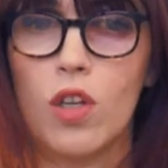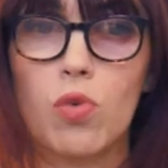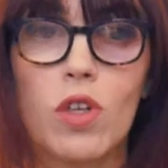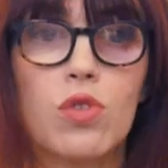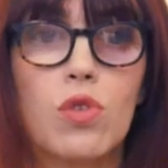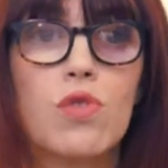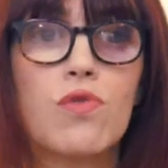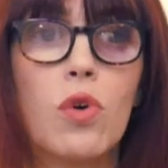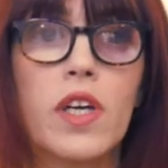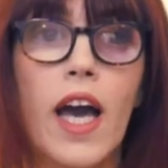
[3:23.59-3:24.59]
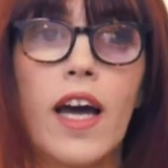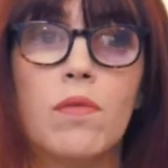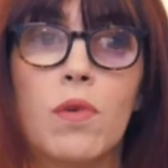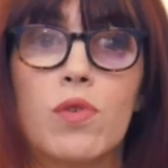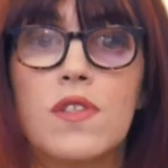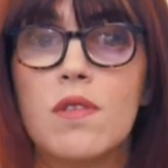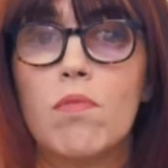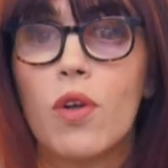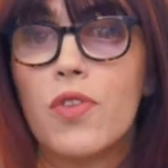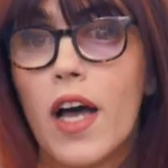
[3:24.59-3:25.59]
Trois choses vocales mais aussi
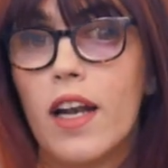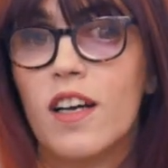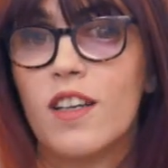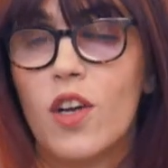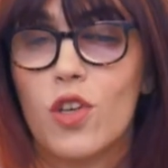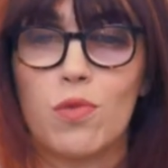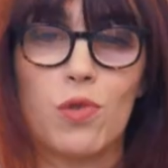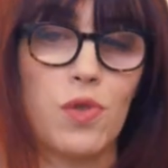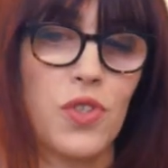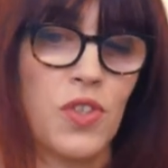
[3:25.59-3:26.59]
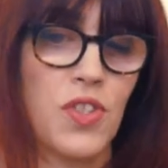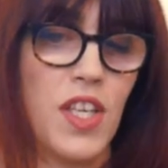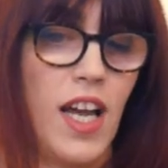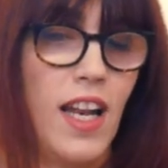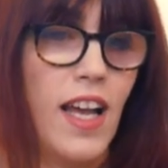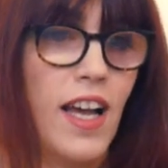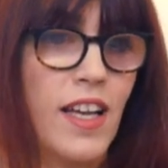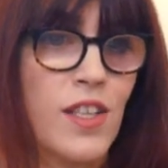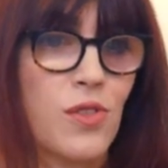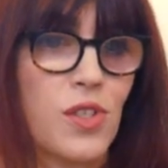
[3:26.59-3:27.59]
mentales je me suis sentie à
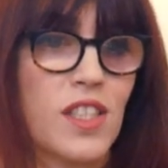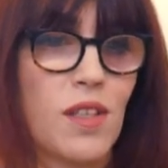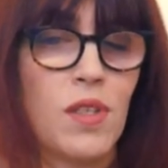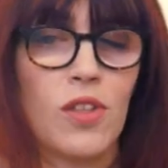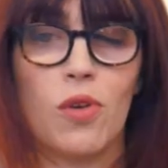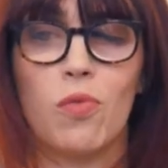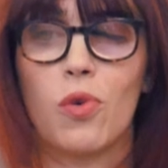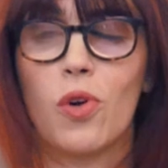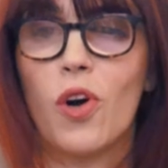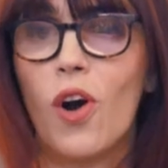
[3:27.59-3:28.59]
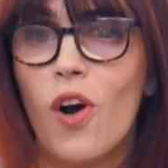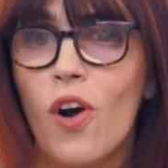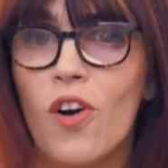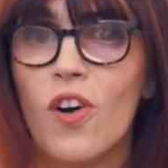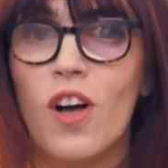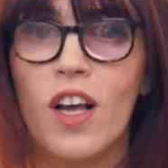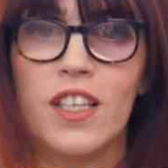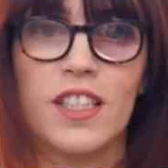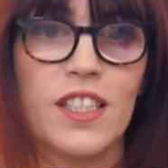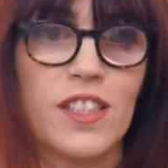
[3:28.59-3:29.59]
l'aise, j'étais bien dans mon corps,
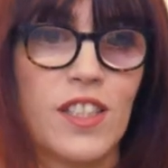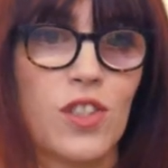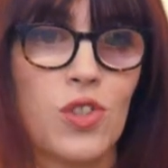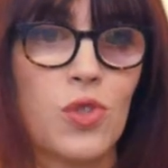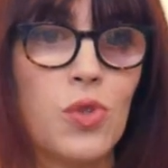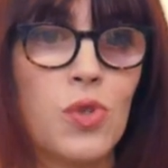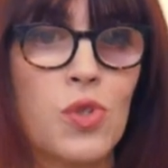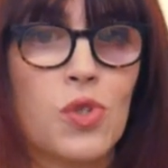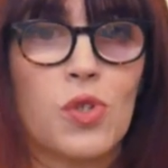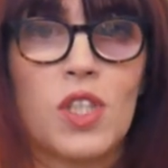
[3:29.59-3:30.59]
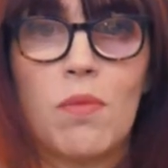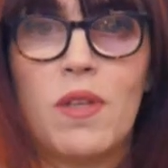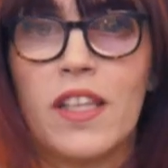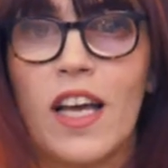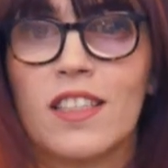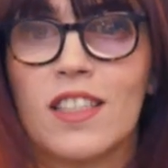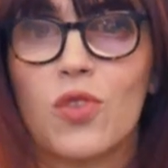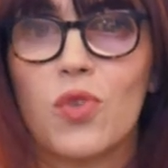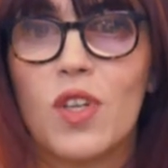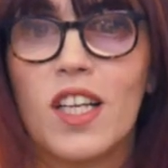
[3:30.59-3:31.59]
j'étais juste, j'ai bien
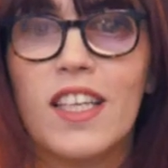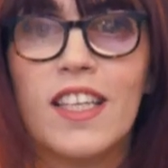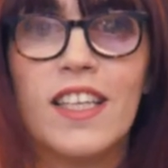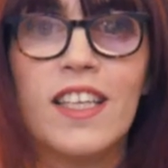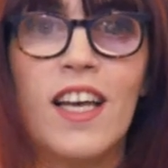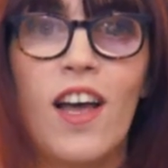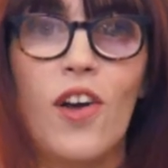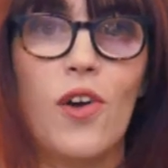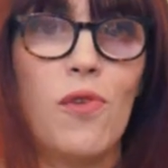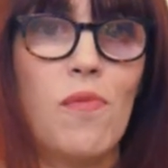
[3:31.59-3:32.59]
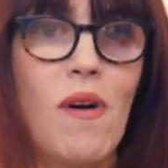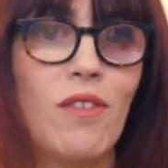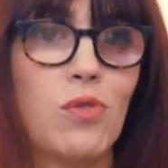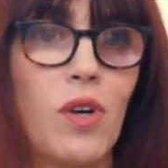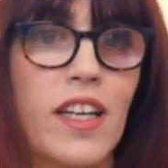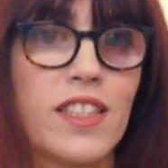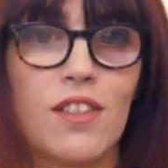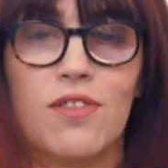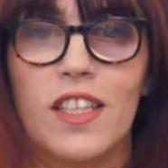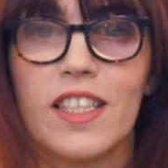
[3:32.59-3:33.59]
articulé, euh, ma voix
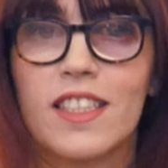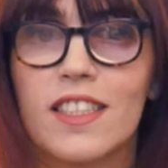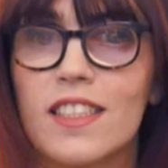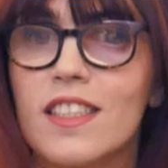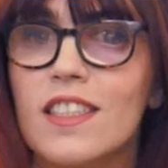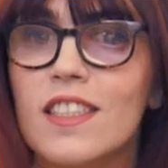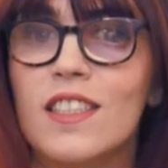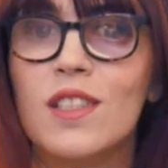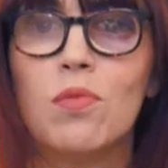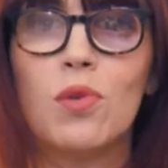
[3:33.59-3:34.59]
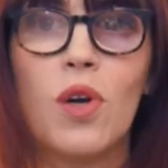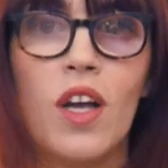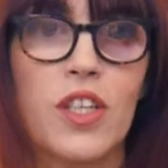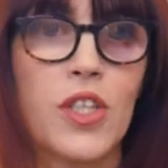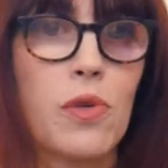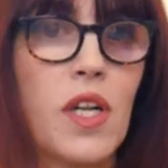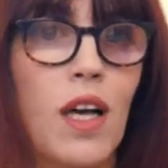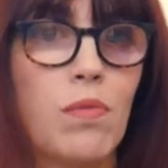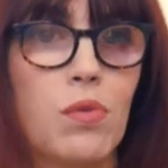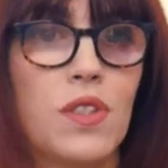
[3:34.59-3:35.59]
était flexible, j'ai eu de
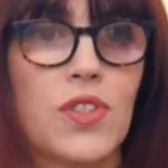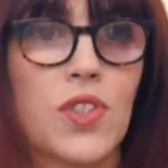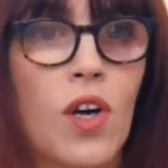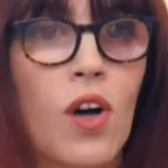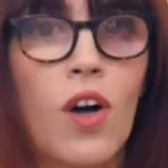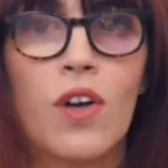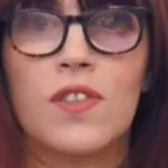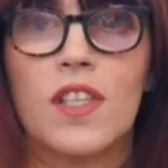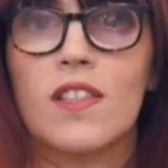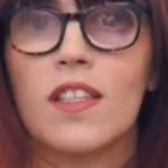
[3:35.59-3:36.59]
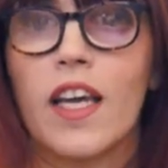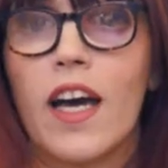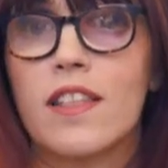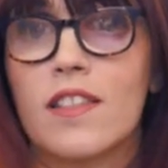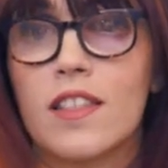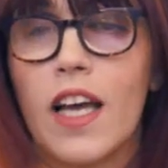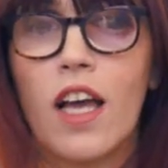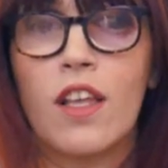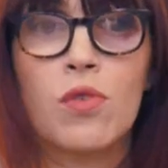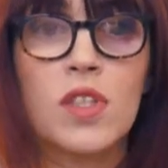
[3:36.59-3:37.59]
la puissance, etc., etc.
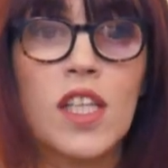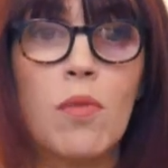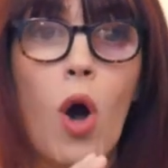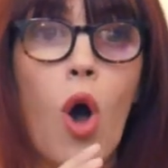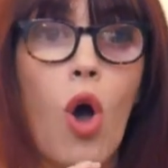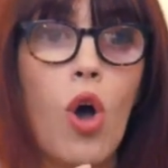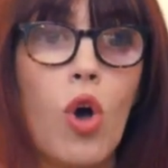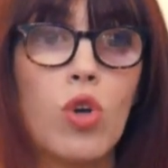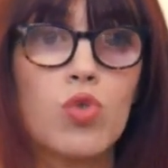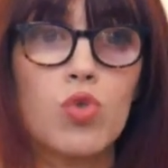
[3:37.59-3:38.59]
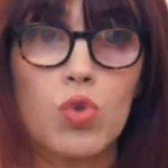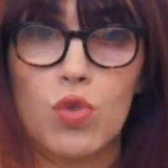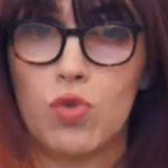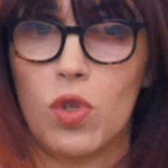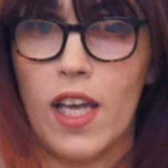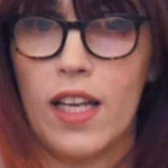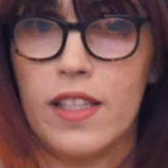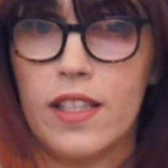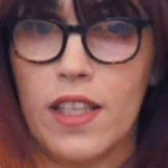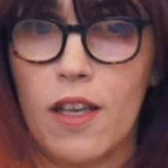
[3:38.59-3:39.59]
Et notez d'abord toutes vos
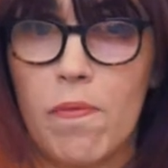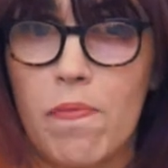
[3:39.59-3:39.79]
qualités.